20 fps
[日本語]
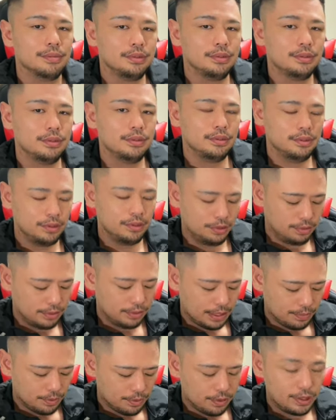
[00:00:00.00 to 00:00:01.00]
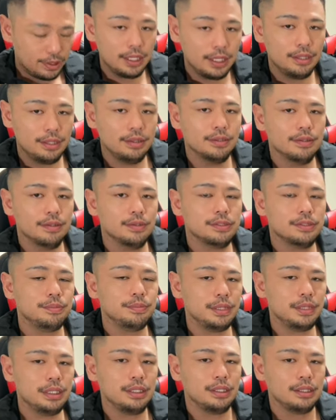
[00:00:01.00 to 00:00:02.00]
だもうルンルンはもう洗
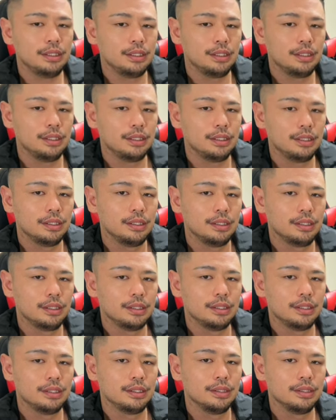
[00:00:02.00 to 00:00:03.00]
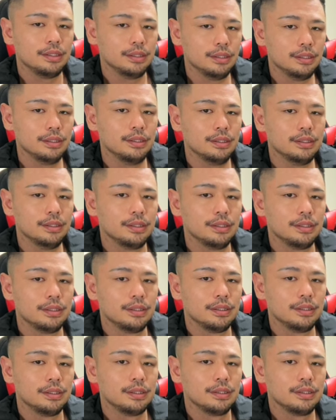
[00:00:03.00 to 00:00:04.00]
脳済み。うん、